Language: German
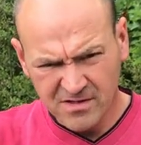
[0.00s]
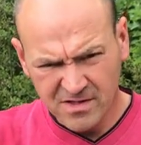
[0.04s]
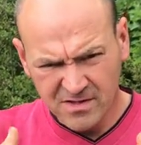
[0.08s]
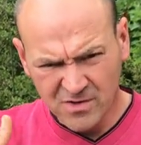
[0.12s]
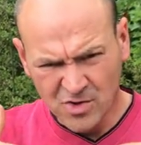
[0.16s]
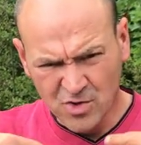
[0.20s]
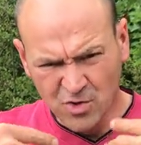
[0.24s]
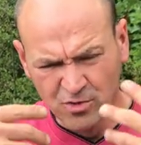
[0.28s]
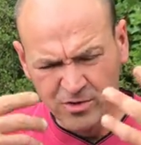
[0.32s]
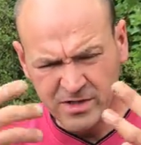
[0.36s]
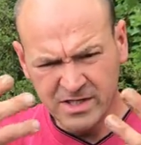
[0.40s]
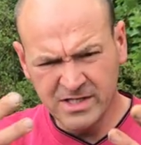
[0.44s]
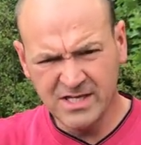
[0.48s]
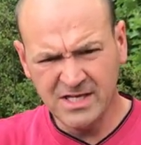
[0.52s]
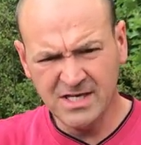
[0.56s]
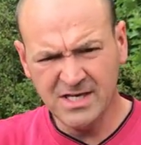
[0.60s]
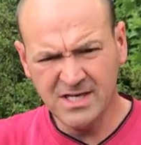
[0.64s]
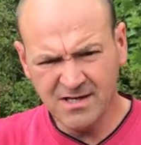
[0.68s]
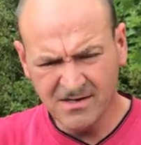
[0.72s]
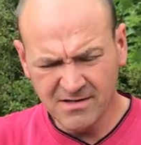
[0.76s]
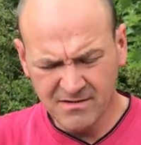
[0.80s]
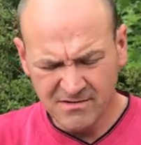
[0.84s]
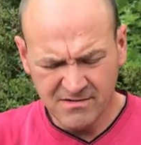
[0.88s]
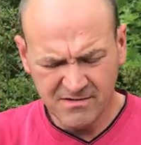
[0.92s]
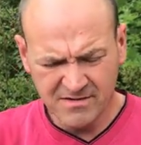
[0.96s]
tun die
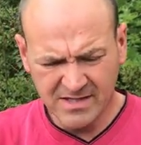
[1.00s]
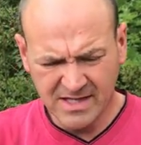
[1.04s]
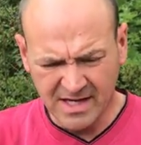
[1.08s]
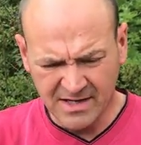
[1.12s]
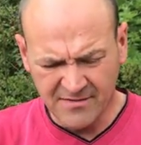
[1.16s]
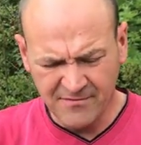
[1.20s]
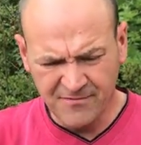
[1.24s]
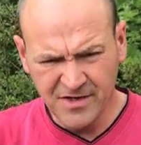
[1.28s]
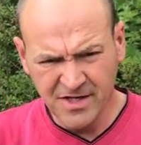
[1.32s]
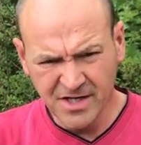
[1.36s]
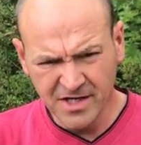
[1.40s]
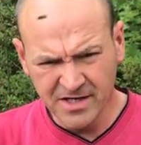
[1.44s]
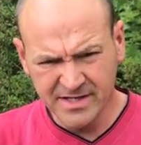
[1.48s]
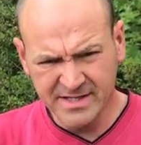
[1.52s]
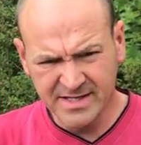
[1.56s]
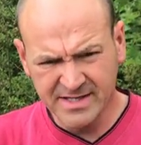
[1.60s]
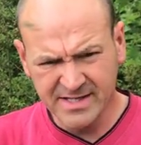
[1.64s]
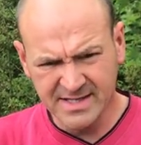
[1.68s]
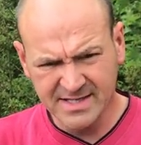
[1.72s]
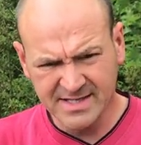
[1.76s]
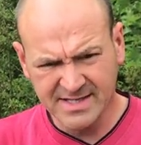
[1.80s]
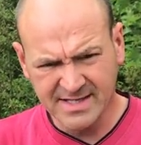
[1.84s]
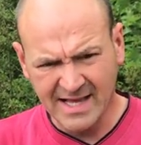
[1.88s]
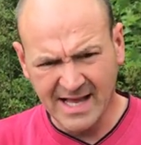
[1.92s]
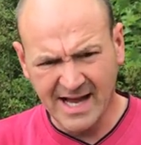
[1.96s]
dann wieder
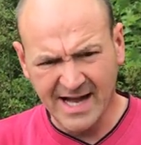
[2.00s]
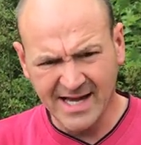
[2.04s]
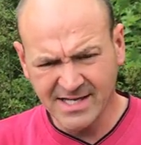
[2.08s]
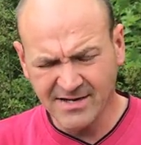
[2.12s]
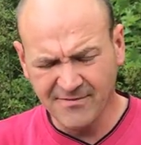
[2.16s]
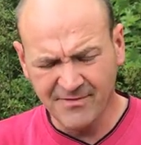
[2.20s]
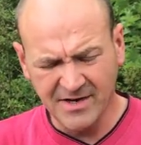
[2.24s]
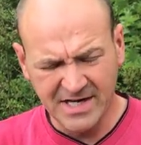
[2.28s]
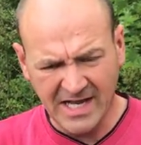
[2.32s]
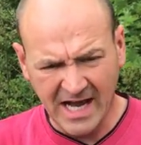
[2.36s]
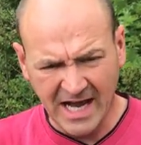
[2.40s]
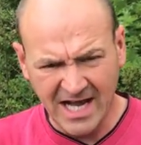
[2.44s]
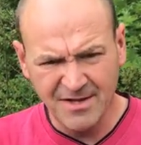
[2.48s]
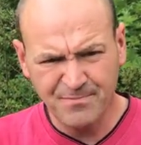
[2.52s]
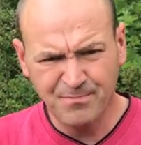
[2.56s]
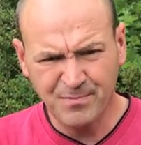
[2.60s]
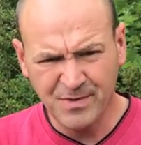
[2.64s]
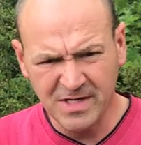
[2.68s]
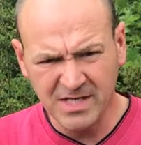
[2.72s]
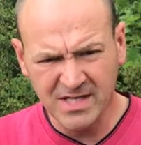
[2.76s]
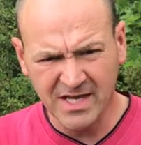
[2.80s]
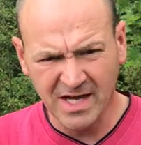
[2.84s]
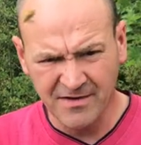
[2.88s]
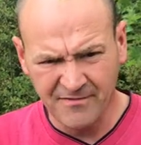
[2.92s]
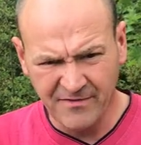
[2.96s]
das gleiche, weil die
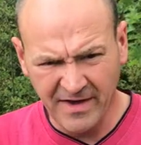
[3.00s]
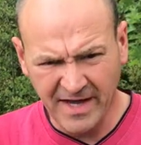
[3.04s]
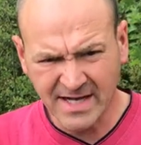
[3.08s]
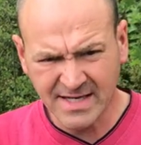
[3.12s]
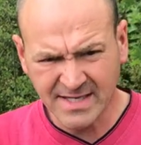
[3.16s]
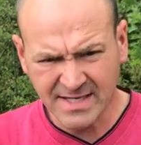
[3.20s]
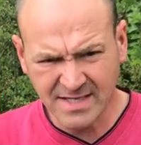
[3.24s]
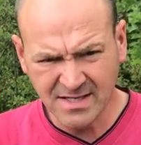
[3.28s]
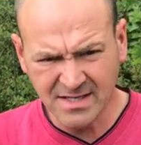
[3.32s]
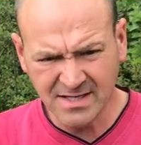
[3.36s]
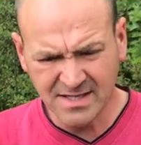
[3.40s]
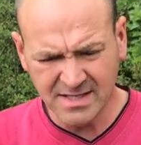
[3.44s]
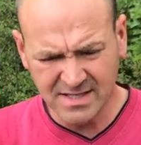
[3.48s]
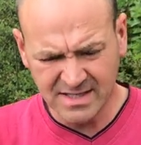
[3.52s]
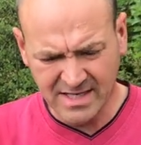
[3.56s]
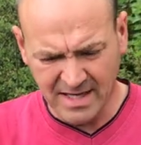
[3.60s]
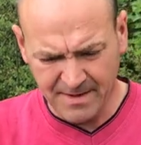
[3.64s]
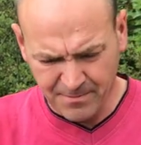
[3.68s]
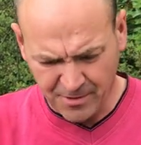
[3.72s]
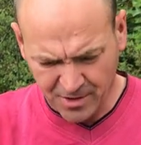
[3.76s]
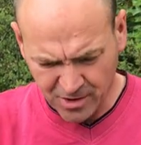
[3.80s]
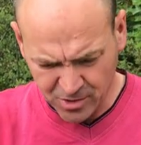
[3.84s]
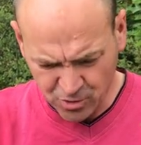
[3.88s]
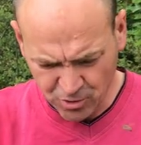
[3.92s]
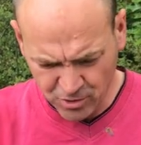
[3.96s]
Altbienen dann weg sind, die
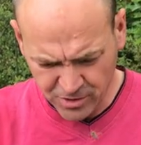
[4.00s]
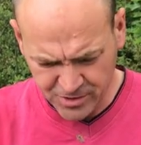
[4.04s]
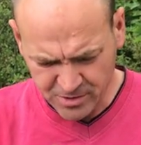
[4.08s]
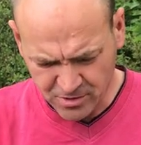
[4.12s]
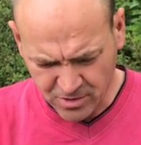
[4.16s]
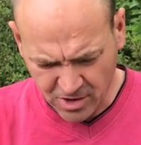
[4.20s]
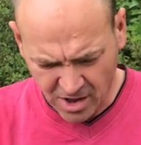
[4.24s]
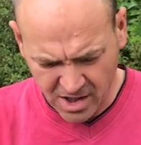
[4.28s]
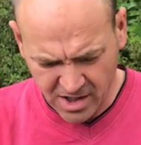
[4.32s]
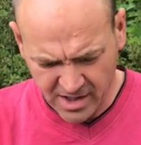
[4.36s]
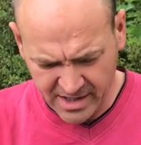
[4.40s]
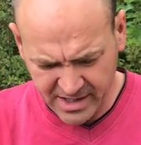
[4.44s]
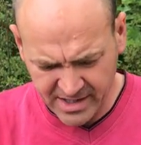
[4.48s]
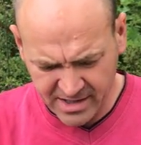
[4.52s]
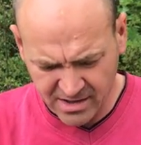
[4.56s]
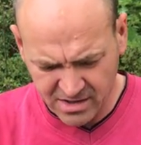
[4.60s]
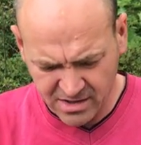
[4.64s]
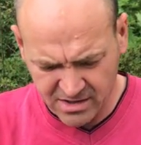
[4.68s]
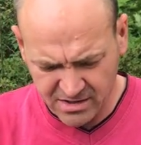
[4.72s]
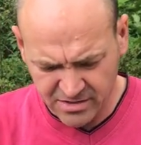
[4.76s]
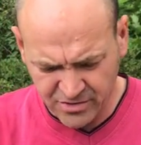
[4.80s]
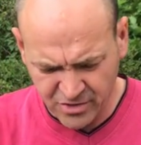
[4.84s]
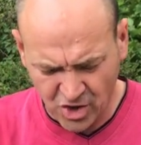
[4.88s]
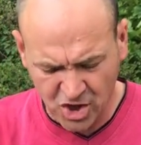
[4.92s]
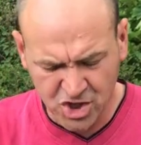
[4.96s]
Temperatur sogar eher
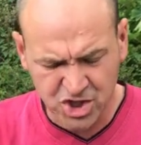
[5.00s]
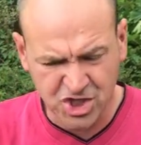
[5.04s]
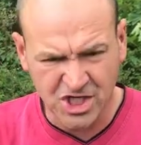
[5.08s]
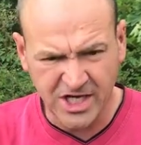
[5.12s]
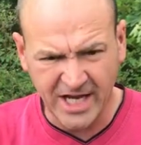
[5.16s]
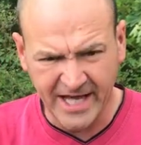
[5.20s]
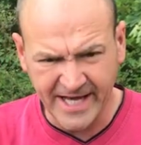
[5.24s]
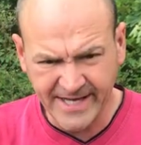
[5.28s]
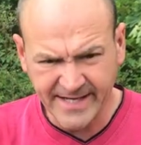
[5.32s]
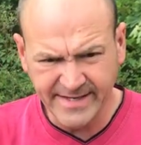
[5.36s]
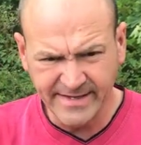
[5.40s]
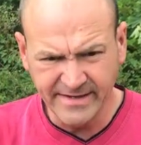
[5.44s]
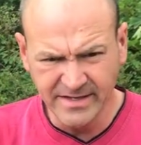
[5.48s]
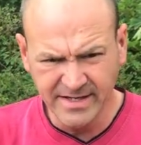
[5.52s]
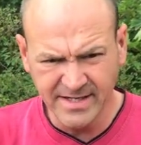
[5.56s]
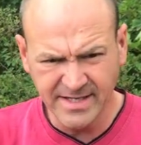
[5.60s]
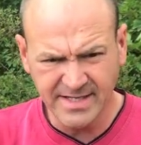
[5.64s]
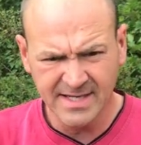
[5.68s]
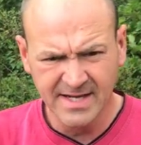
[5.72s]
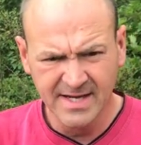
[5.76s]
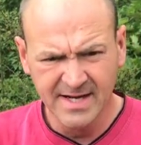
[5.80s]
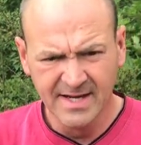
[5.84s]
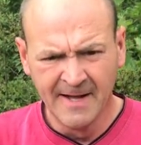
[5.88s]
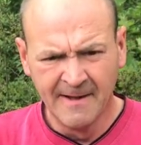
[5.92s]
noch schlecht ist,